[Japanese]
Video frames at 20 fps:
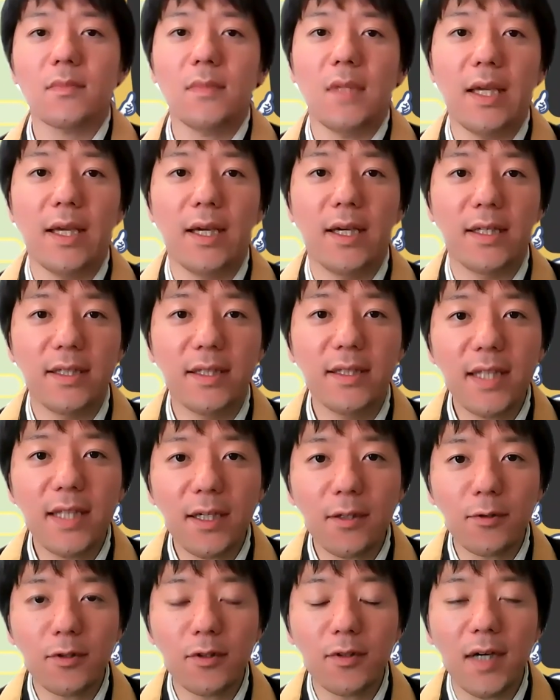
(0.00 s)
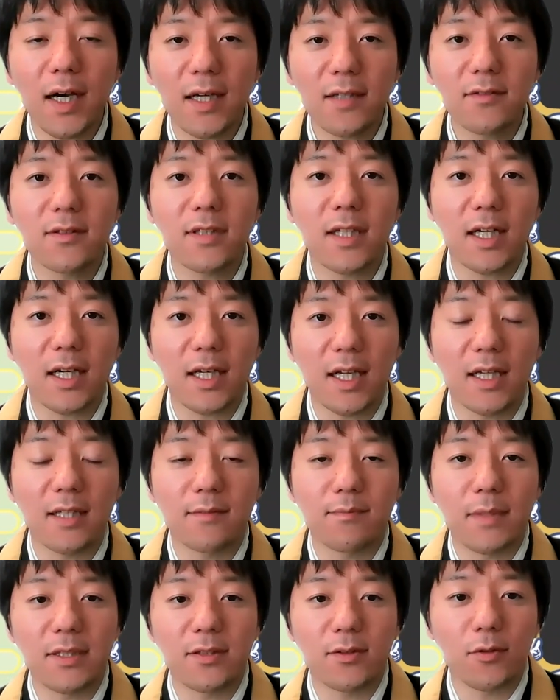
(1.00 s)
えー、言いたいことがあるんだか
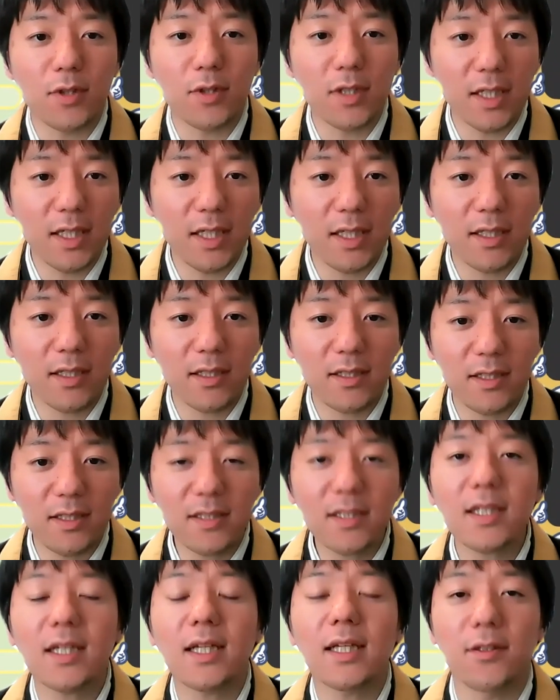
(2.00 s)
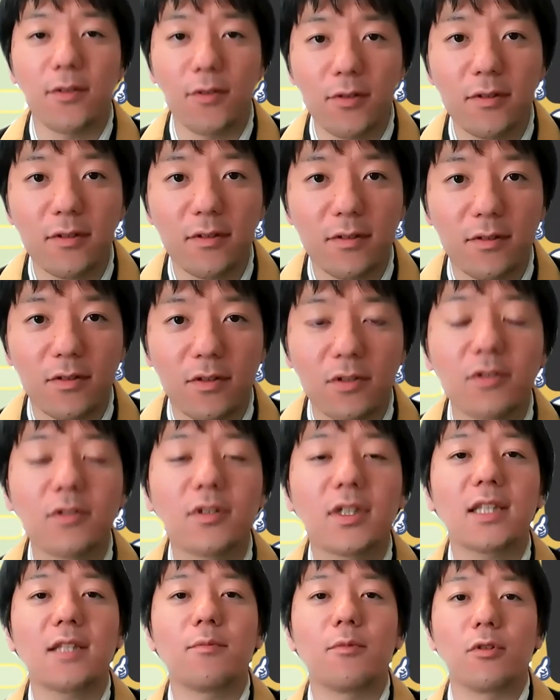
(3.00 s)
ら、まあ、それでいいんじゃないのとい
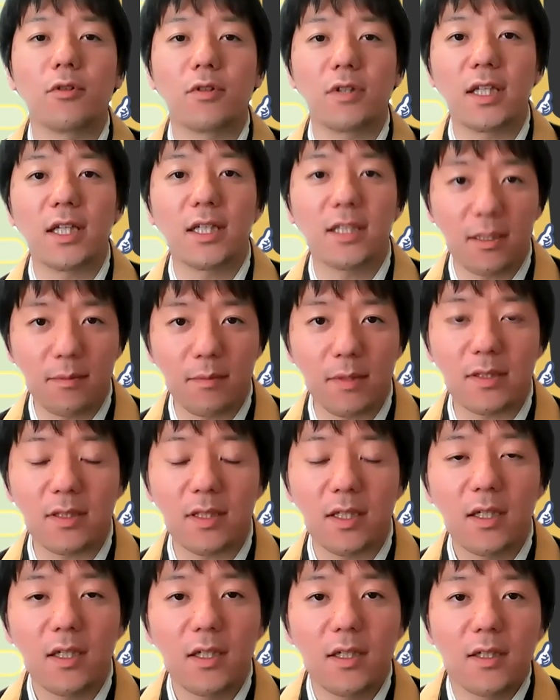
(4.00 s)
う方もいらっしゃいます。